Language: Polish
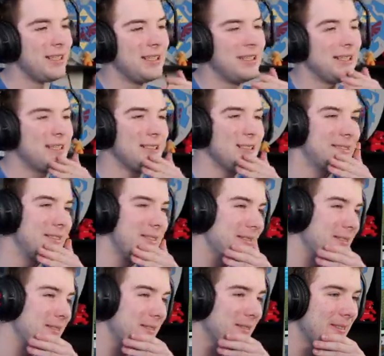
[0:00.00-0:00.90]
To,
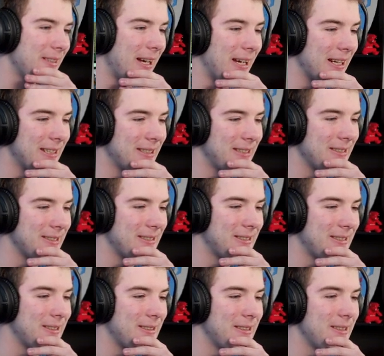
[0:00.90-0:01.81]
to, to tak, to,
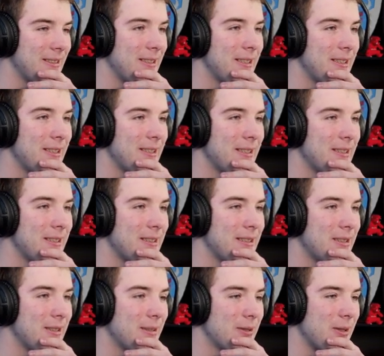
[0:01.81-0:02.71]
to... To,